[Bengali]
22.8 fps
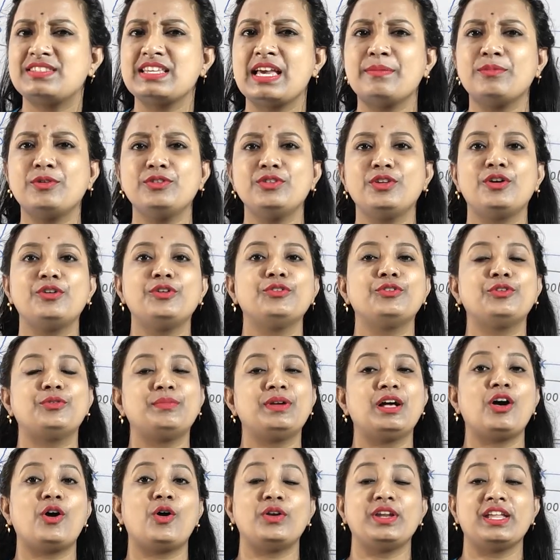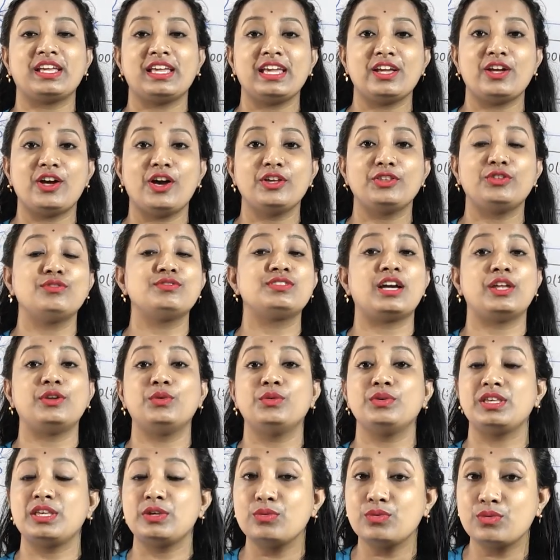যেমন ধরো তোমরা অনেকেই হয়তো জানো
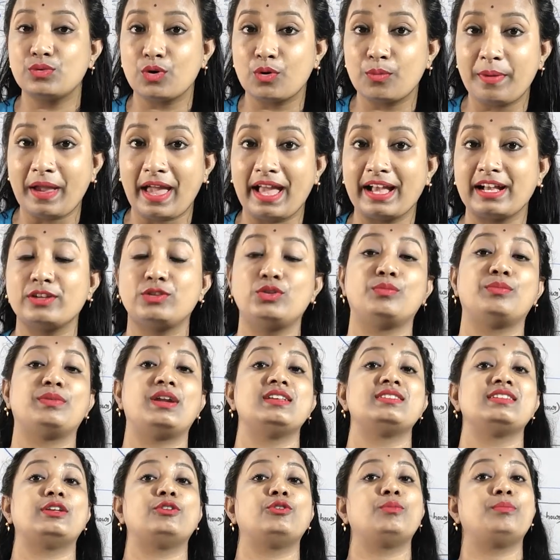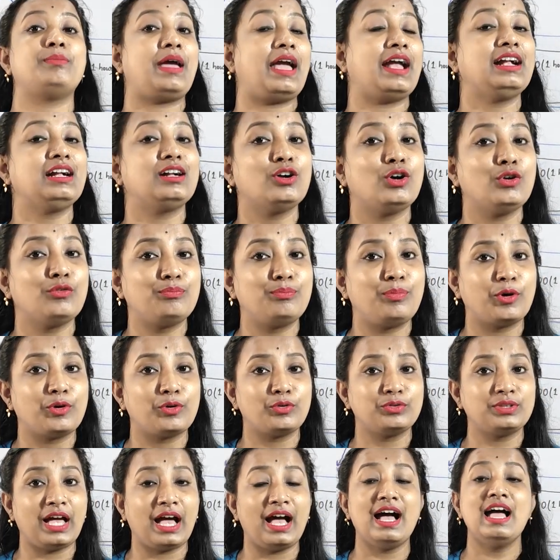ইউকো ব্যাংক তোমরা জানো ব্যাংক অফ
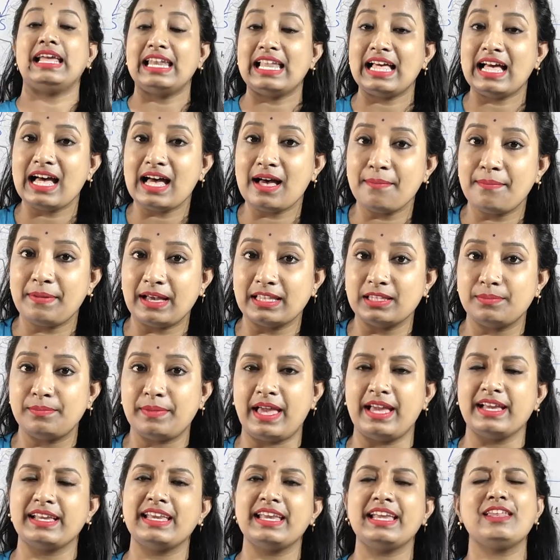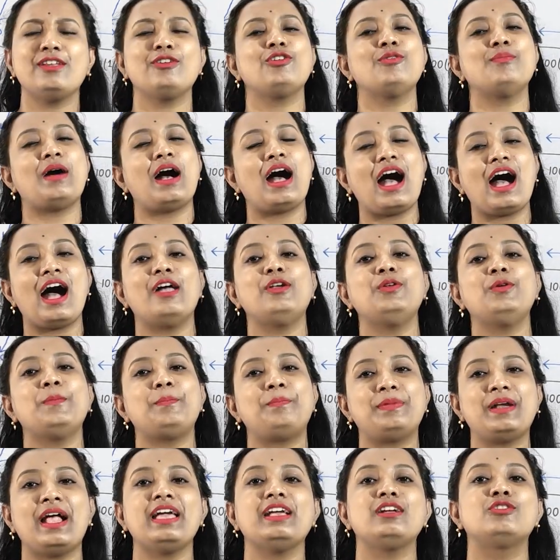বরোদা এলাহাবাদ ব্যাংক এরকম আরও
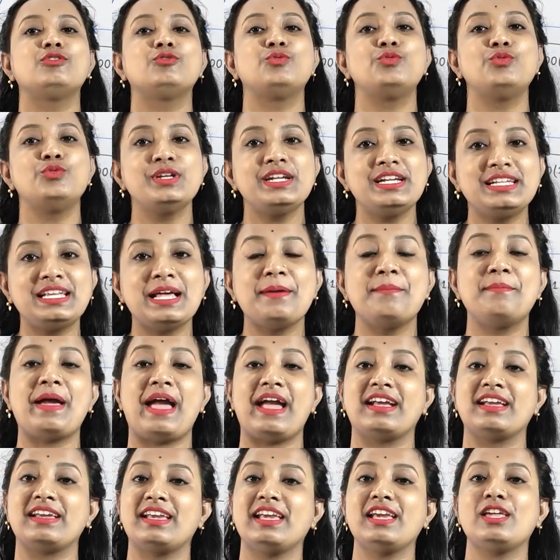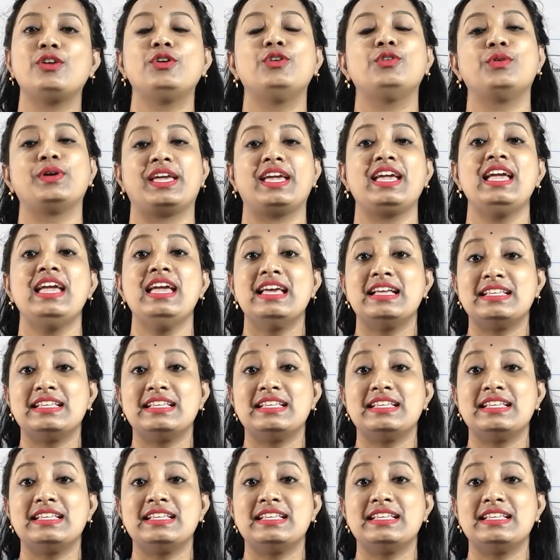প্রায় কুড়িটা ব্যাংকের হয়ে